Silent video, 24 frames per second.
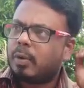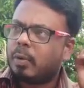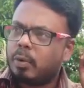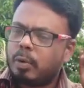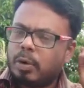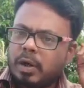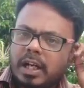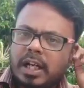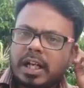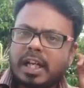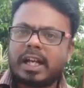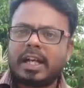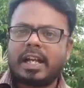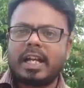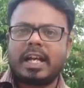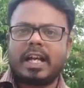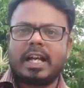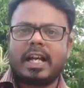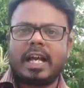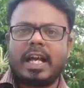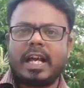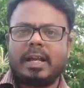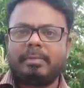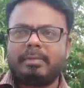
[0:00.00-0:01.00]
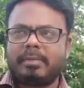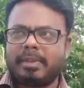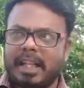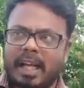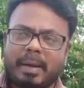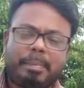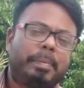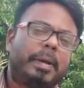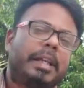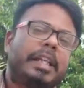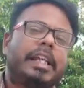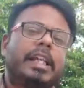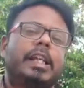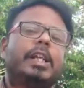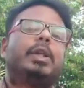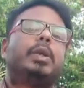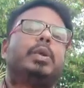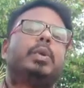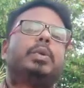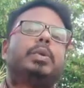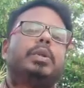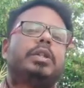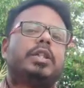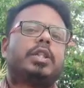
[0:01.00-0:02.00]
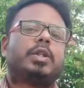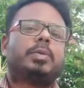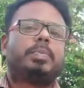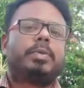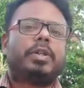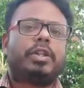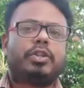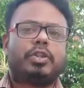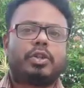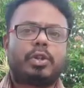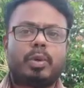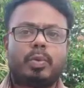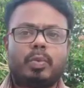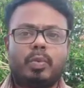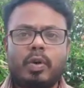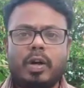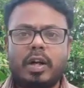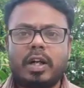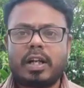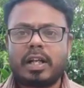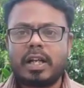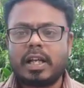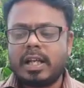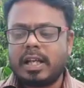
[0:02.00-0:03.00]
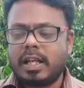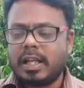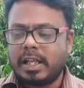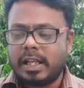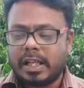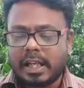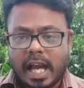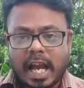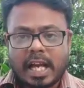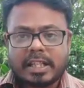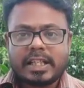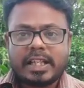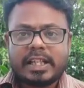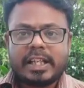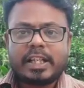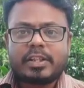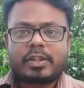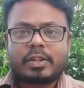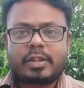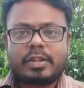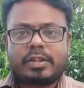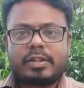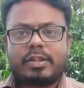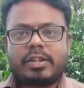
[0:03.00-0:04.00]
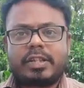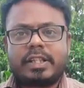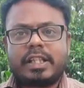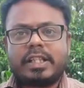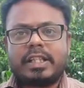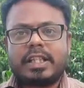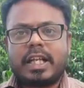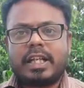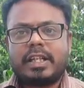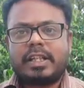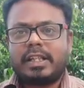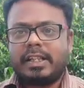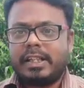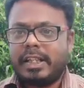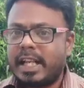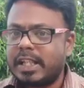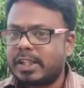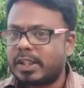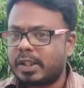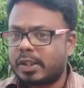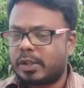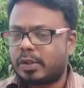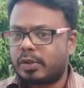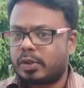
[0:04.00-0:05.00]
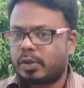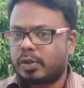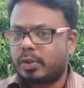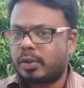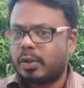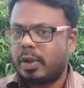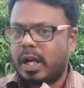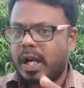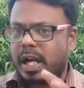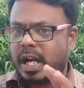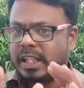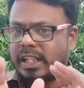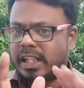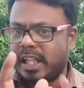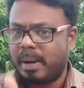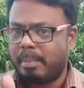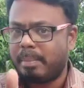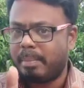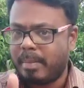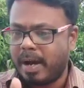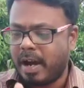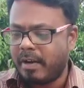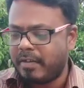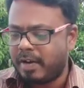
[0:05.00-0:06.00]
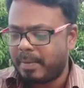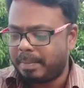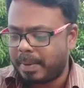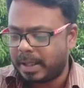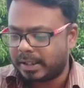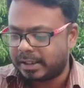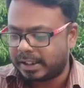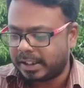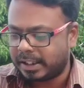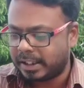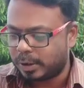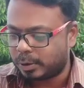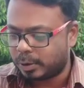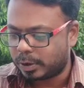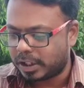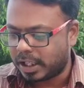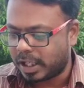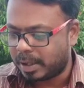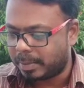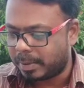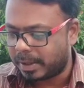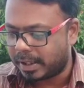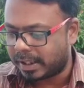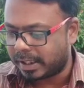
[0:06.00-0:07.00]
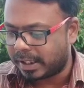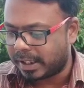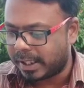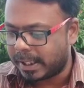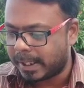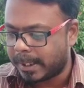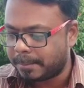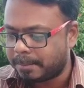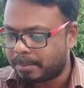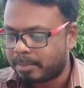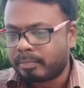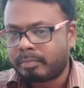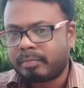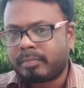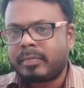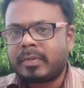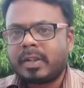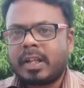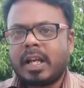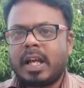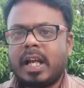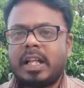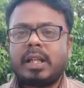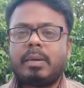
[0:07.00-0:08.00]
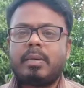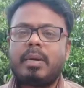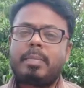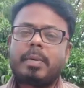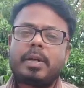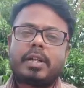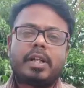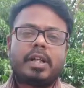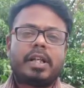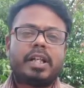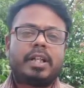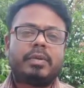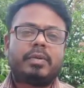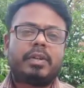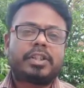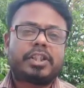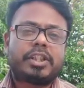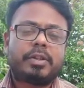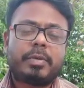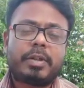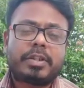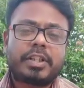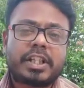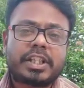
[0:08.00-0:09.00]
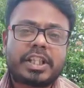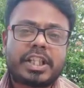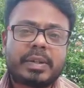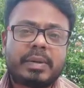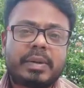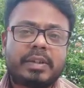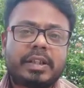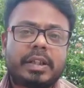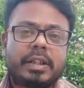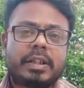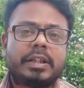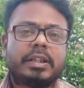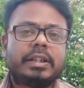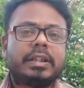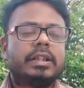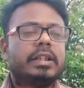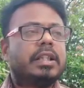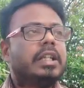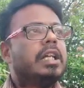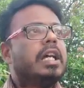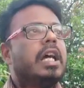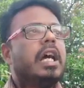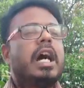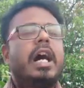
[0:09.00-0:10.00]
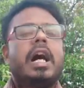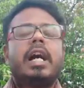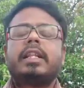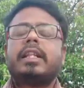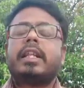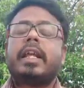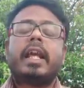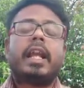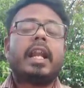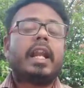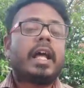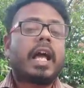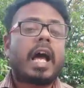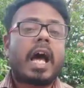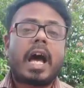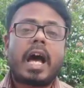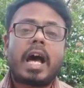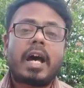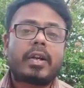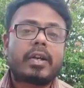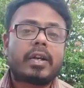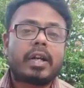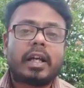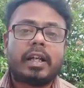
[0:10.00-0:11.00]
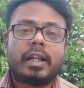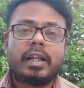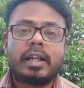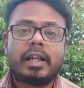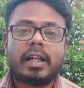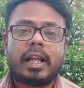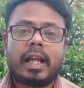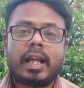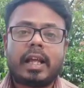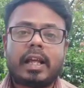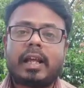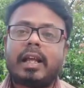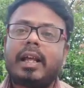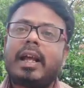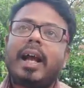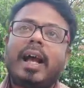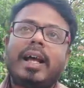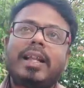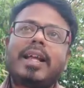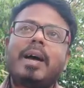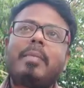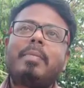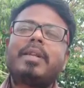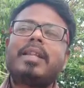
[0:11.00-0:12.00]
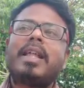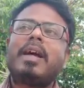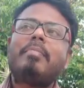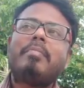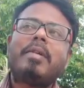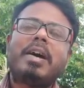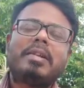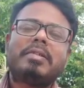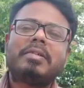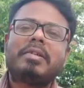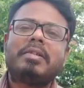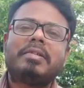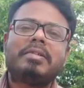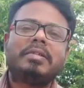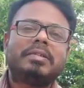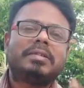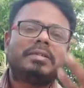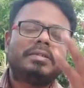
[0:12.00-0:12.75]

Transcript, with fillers: உள்ள நான் ஐ எம் டேப்பிங் இன் டு த ஸ்பிரிச்சுவல் வேர்ல்டு அதான் ஏசு கிறிஸ்து செஞ்சார் ஏசு கிறிஸ்து அந்த அம்மாவை பார்த்து என்ன சொல்லார் பாருங்க அந்த அம்மா பதினெட்டு வருஷமாக சர்ச்சைக்கு வந்திருக்குது அது யாரும் கண்டுக்கல அது அப்படி தான் இருக்கும்